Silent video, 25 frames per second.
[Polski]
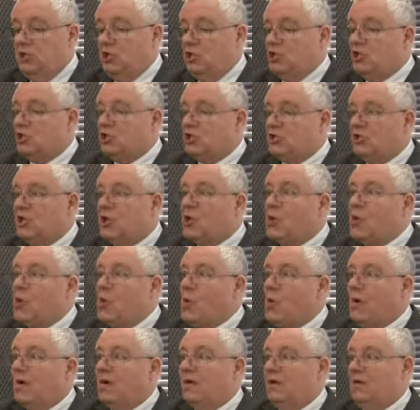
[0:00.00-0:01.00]

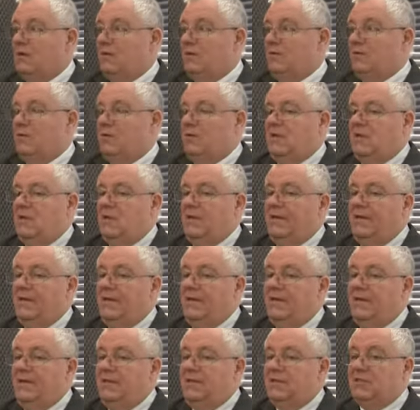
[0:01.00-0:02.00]
szczegóły, które
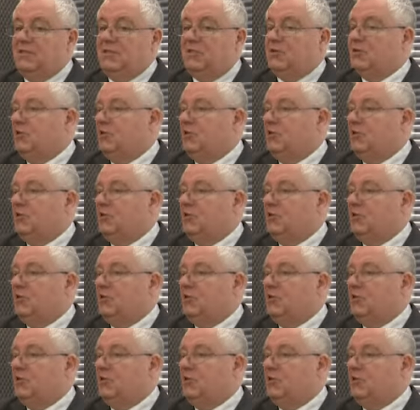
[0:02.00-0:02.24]
są